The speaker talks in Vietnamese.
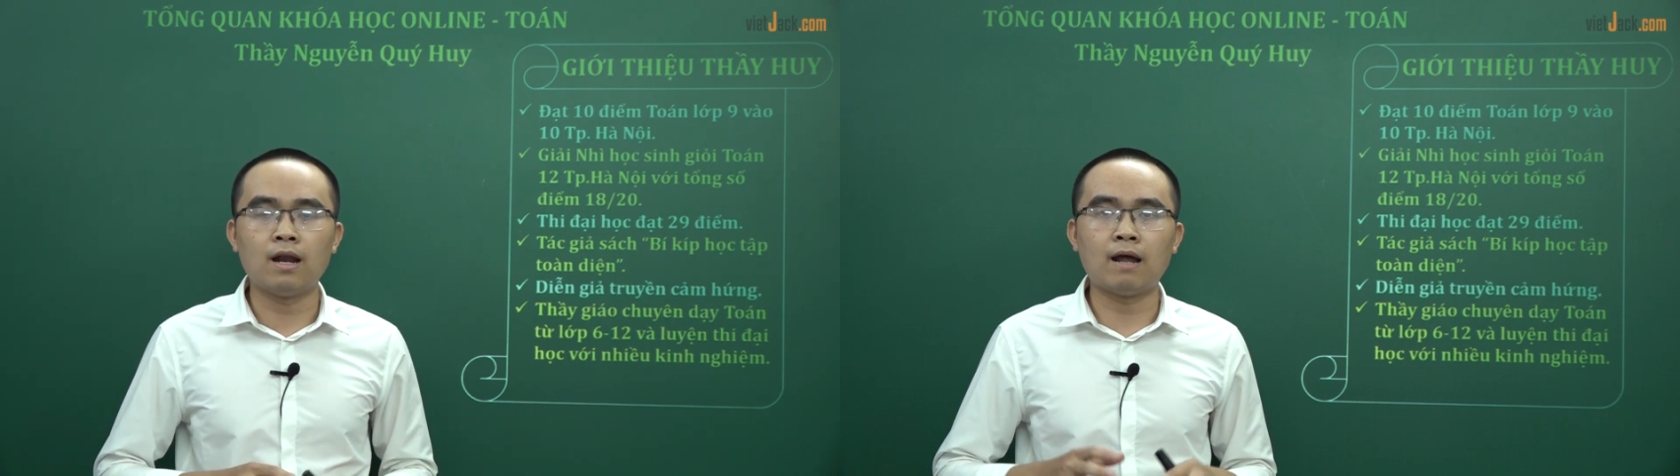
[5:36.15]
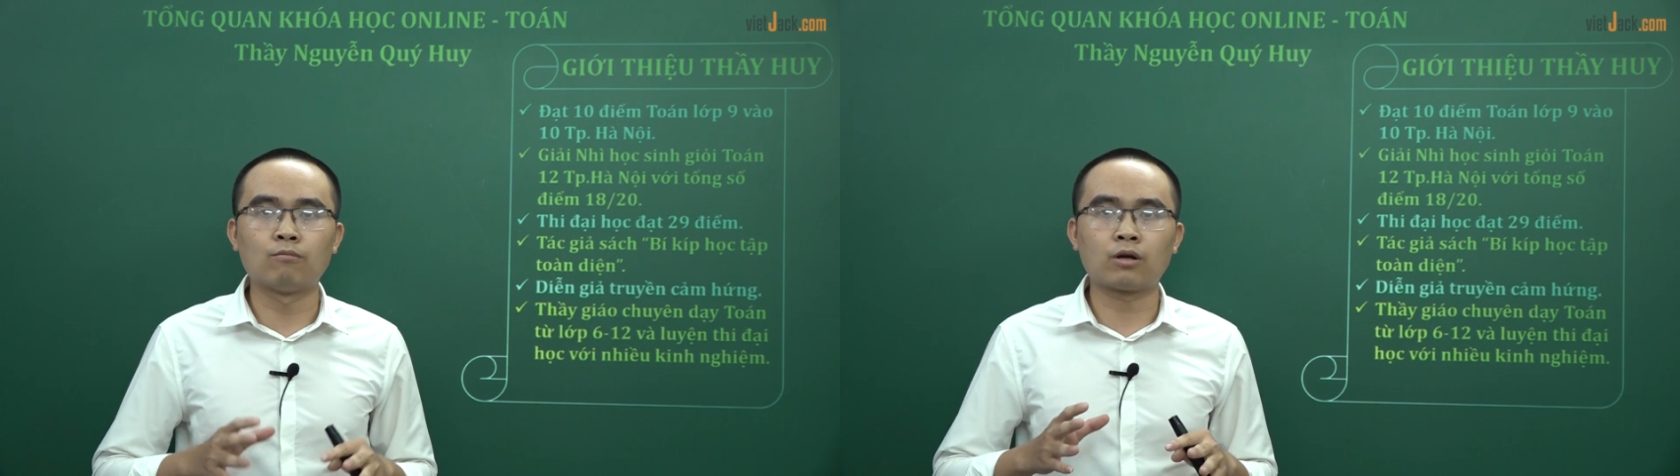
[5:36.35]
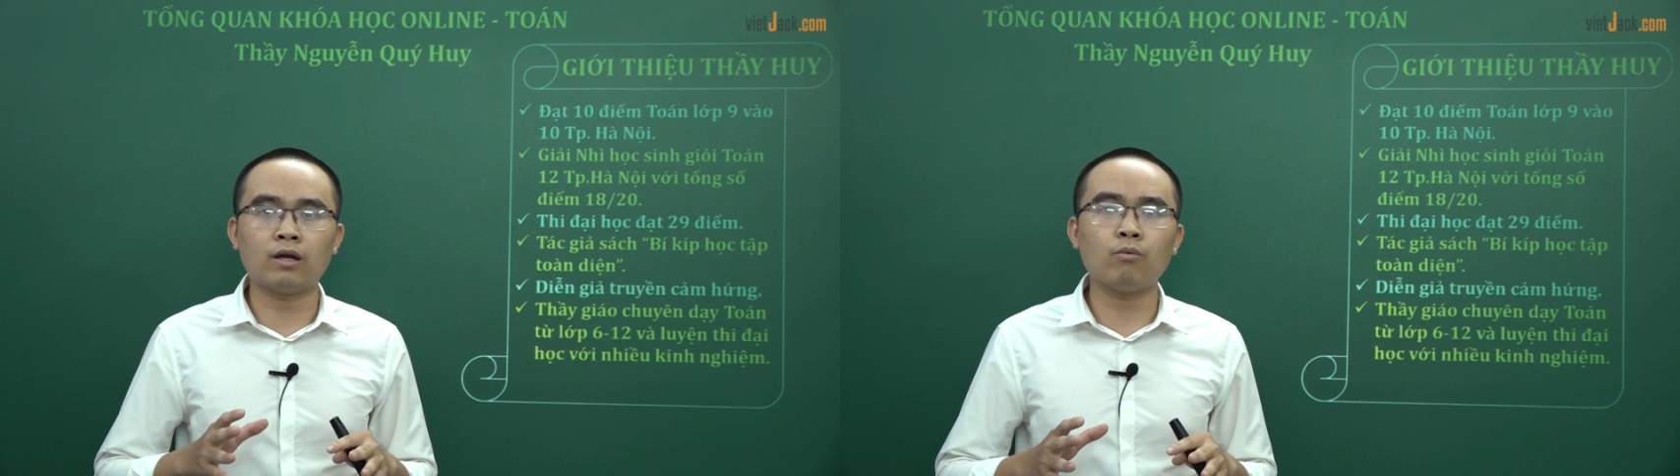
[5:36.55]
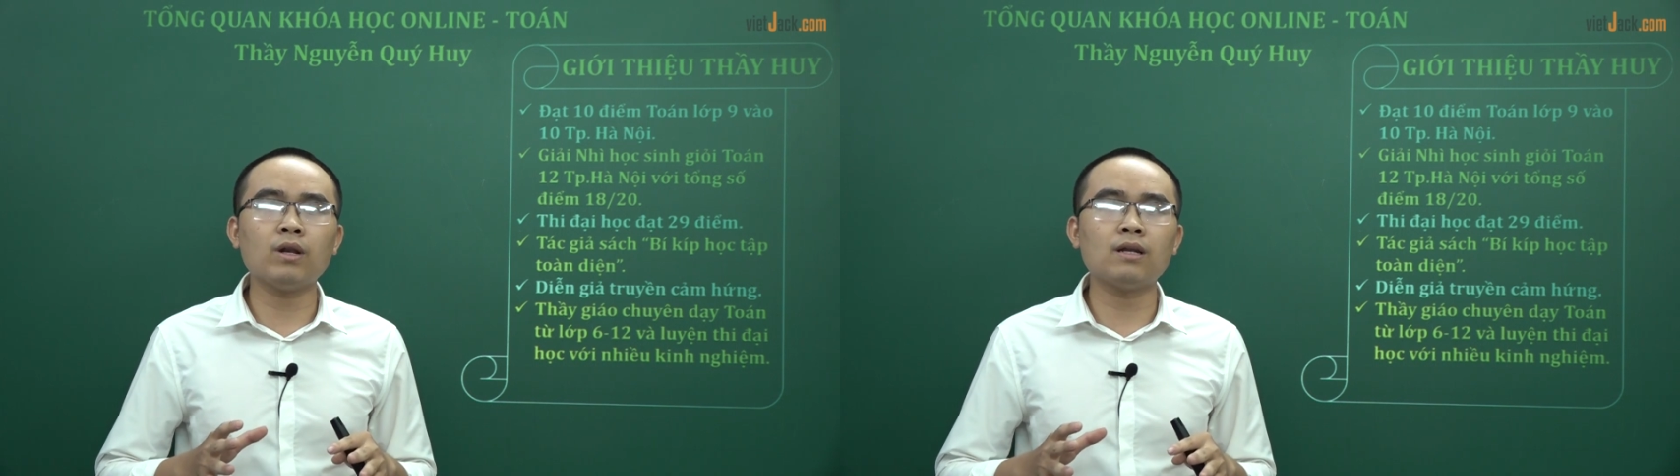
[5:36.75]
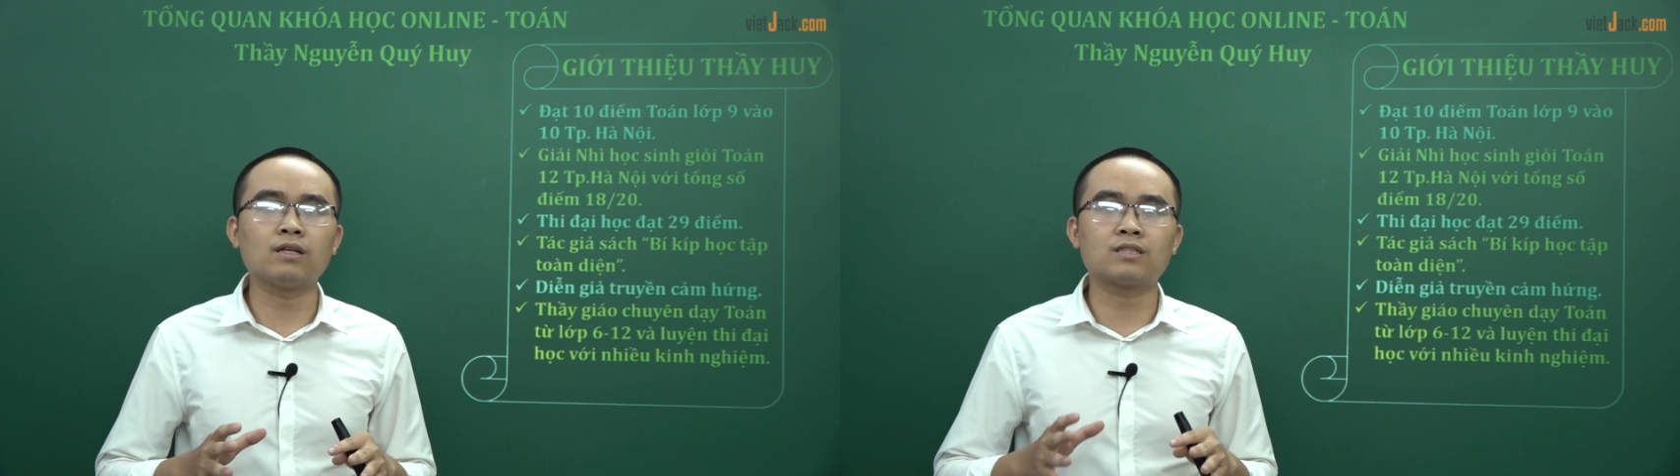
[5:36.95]
là một cái
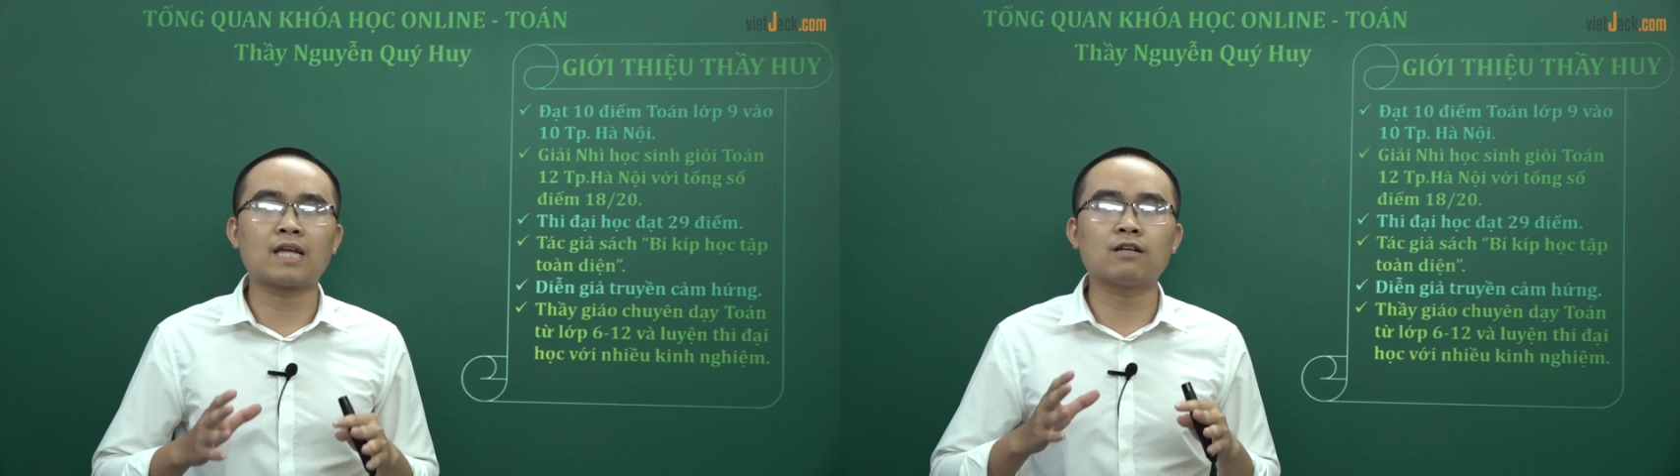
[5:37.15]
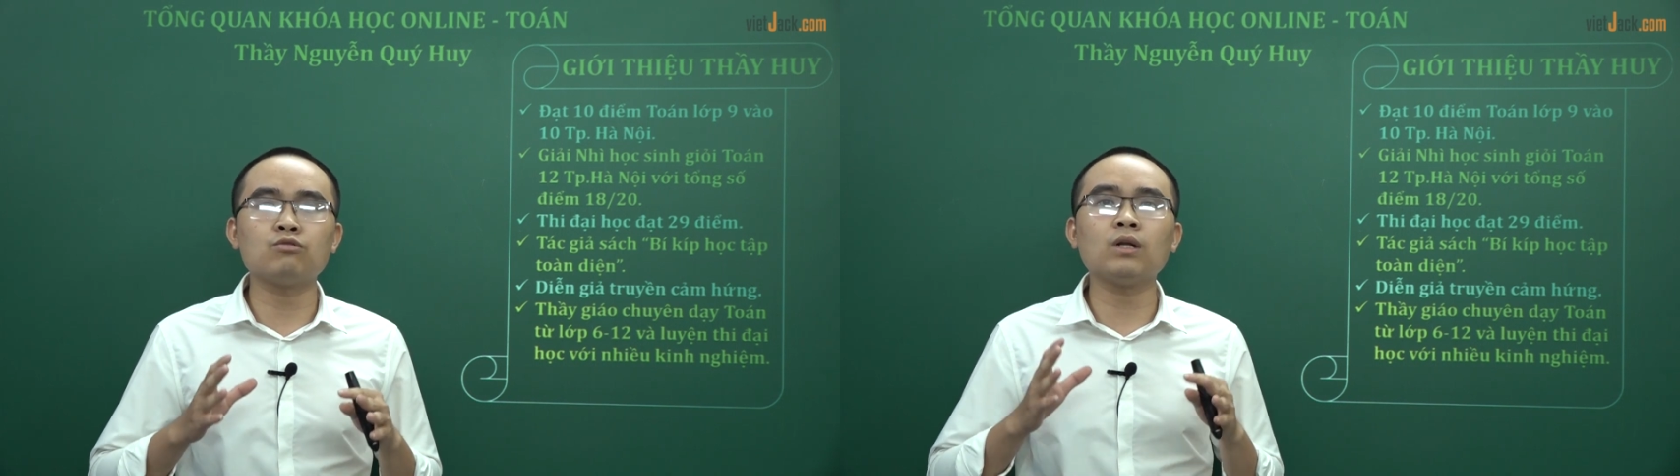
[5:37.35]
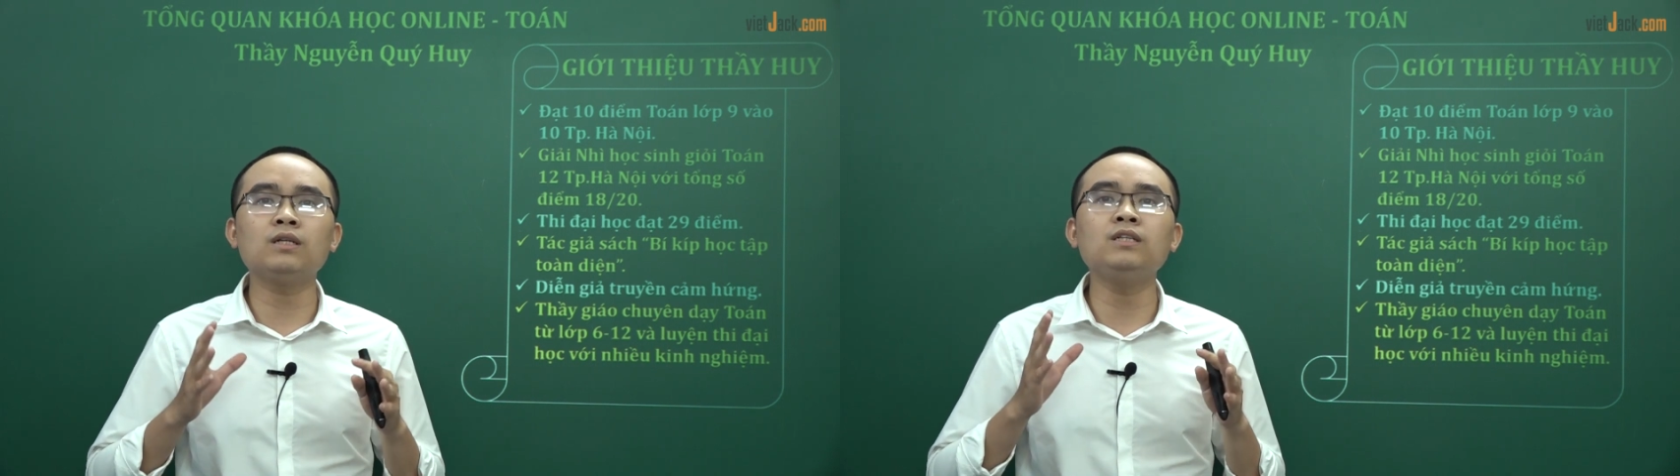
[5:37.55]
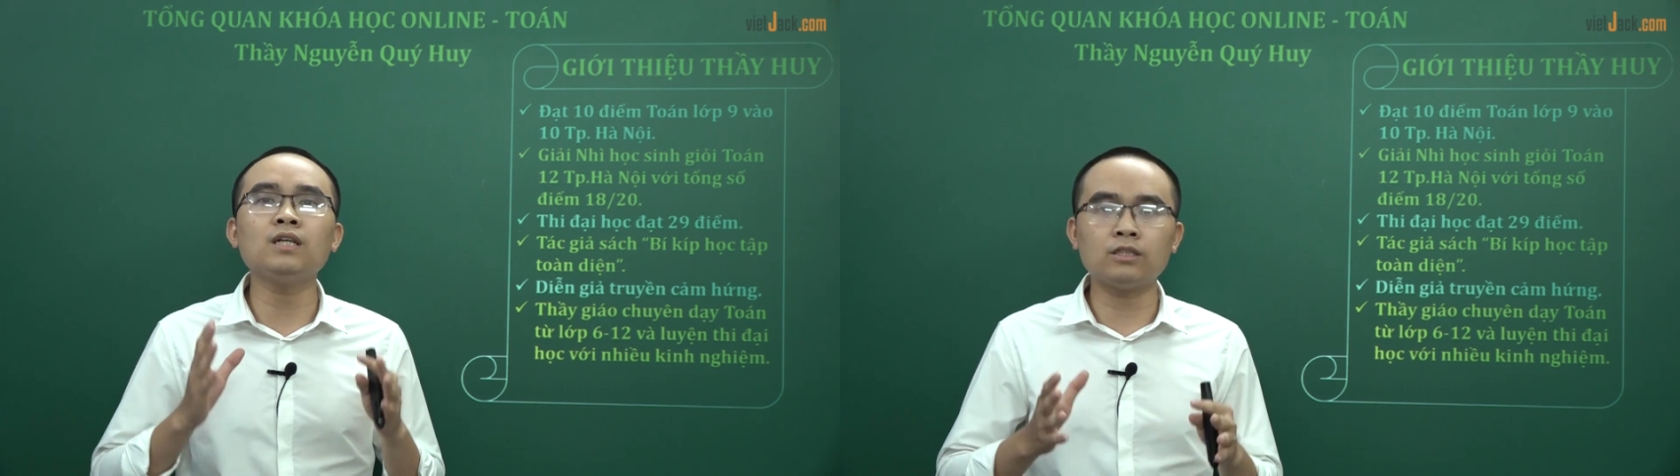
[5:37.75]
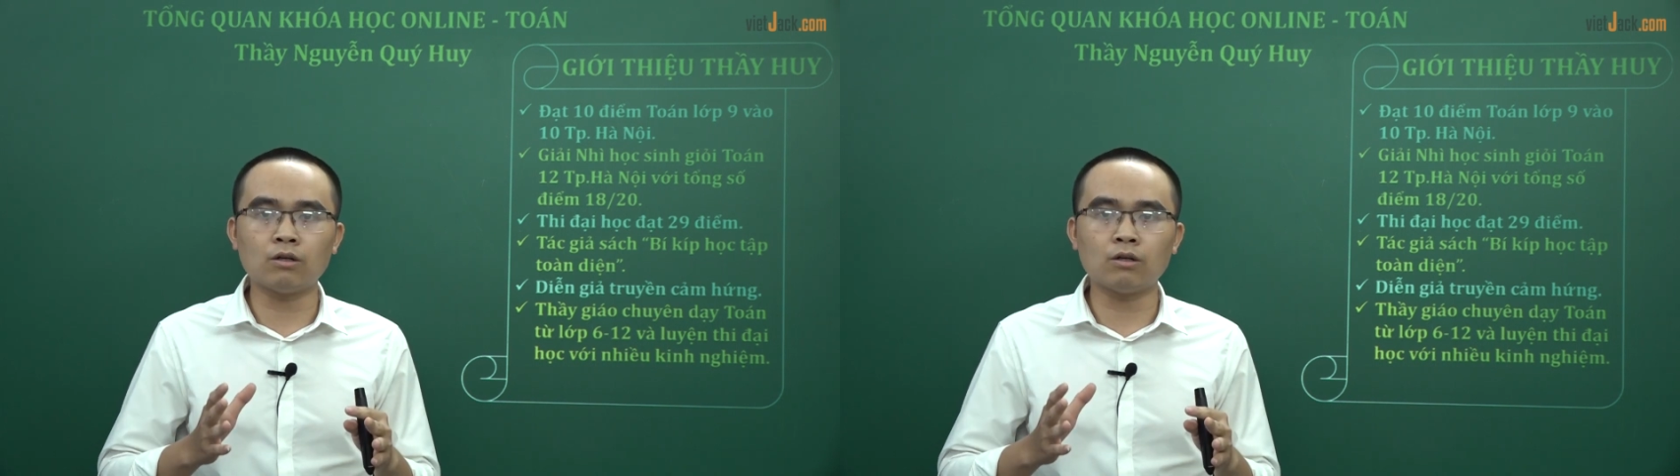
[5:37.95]
quyết định sáng suốt nhất